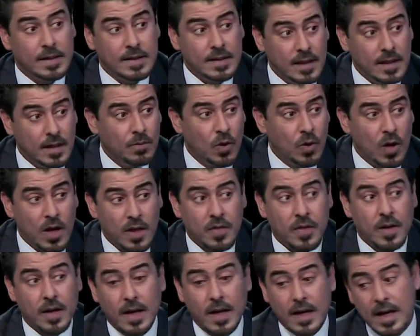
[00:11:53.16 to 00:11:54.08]

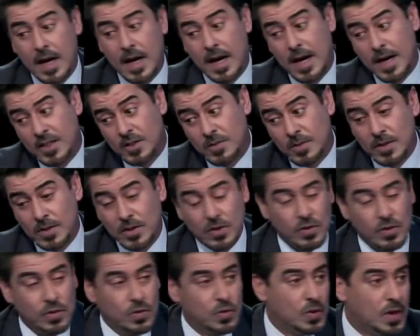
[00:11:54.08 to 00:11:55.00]
مؤثرين خارج مجلس
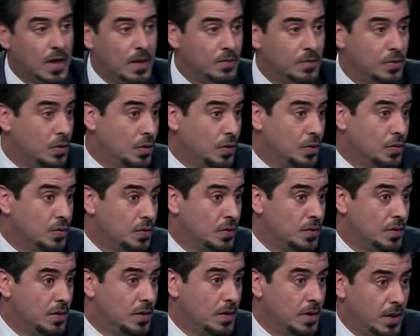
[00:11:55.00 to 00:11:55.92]
النواب يقعدون
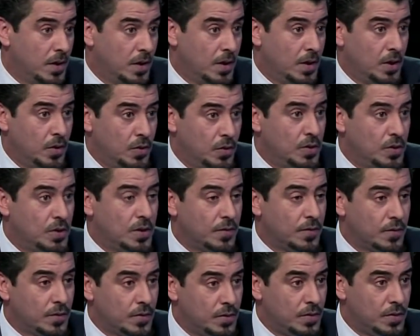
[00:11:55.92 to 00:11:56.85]

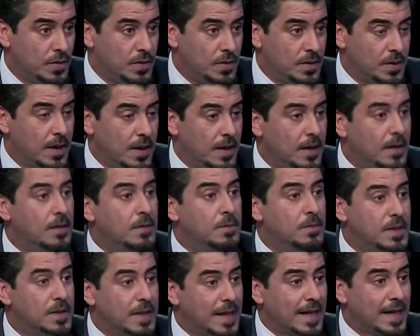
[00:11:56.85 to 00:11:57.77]
ويتفقون
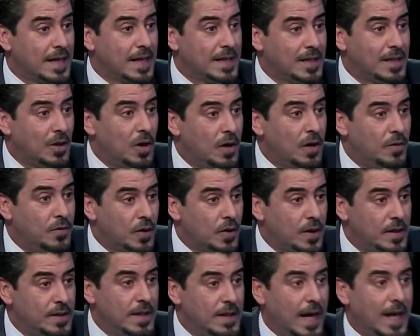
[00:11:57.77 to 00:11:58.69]
بطريقه
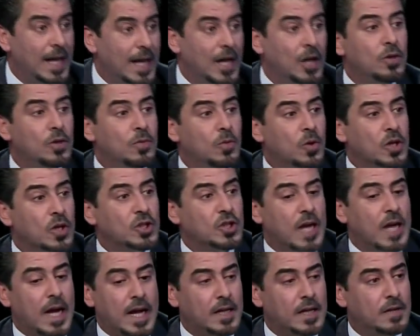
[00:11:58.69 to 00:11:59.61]
توافقيه على انه
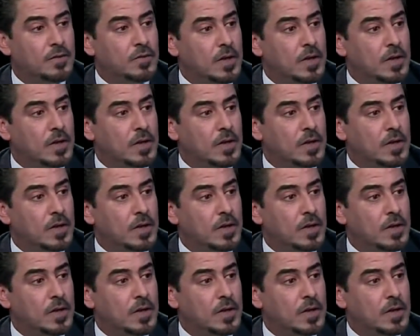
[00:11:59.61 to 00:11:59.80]
مرشحنا فلان